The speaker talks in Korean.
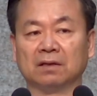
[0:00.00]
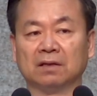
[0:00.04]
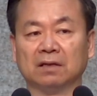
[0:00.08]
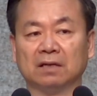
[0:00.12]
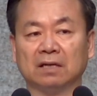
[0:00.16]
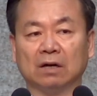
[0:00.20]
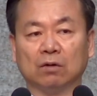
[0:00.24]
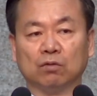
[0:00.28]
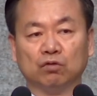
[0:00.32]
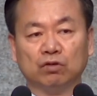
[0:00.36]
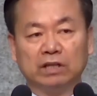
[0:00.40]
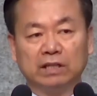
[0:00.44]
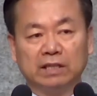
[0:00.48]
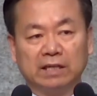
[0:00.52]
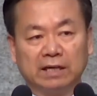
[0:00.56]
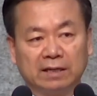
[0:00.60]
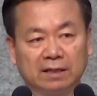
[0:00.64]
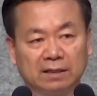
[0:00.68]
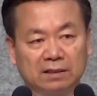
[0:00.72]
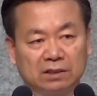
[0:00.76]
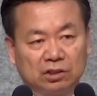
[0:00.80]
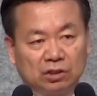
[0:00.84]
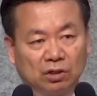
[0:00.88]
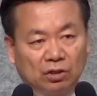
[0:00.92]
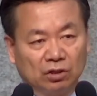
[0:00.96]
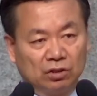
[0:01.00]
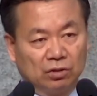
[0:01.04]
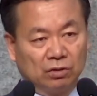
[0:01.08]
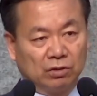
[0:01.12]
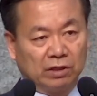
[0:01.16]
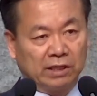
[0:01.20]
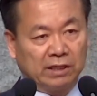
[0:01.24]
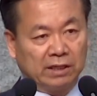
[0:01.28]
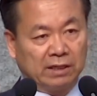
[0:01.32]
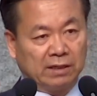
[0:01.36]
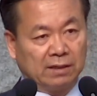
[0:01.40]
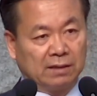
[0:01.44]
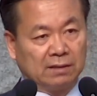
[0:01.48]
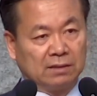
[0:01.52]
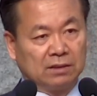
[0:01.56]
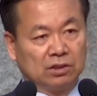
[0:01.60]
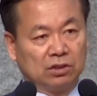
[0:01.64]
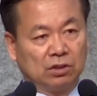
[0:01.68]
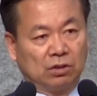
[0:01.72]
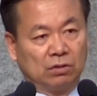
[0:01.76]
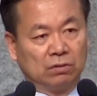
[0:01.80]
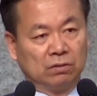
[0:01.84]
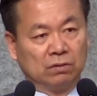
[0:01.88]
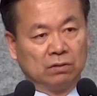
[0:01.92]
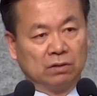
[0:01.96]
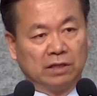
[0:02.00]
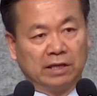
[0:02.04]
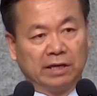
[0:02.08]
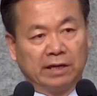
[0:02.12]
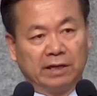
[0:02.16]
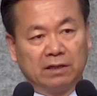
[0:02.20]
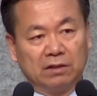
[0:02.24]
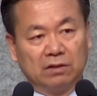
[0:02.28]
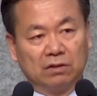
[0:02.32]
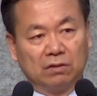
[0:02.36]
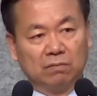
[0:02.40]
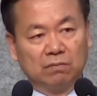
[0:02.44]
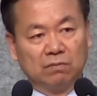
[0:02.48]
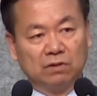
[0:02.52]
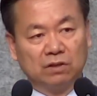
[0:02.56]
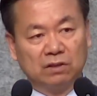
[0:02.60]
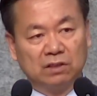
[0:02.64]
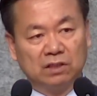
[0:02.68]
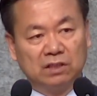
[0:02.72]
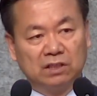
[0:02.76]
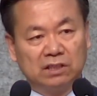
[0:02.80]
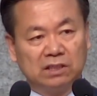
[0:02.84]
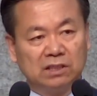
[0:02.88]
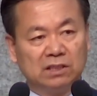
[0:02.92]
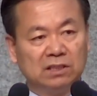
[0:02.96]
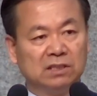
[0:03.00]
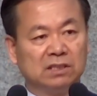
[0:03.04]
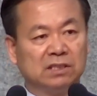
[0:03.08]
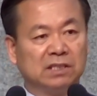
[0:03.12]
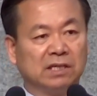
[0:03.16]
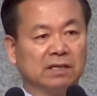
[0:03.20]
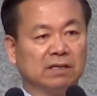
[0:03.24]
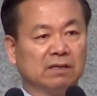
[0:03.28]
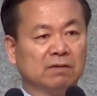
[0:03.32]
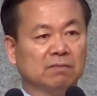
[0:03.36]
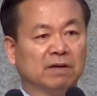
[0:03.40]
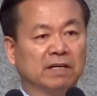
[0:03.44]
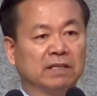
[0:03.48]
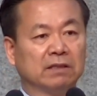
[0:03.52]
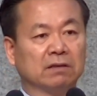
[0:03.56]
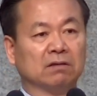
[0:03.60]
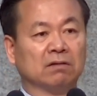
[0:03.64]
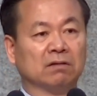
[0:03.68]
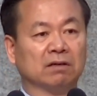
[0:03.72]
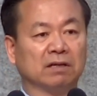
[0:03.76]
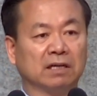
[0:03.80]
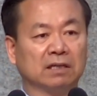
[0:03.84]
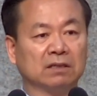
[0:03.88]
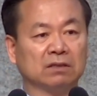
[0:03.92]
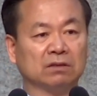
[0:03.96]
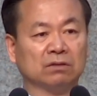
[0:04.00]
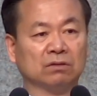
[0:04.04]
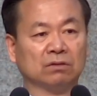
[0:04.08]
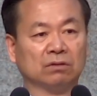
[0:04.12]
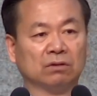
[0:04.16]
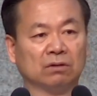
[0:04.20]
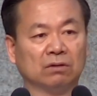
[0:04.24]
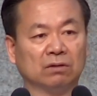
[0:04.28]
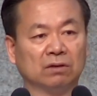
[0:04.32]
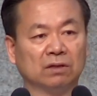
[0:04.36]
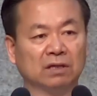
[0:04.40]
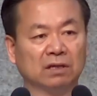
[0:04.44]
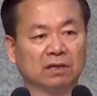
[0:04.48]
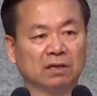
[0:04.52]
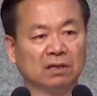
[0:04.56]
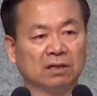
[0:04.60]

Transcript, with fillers: 그러니까 우리나라 전역에다가 천 개가 넘는 신사를 만들어 가지고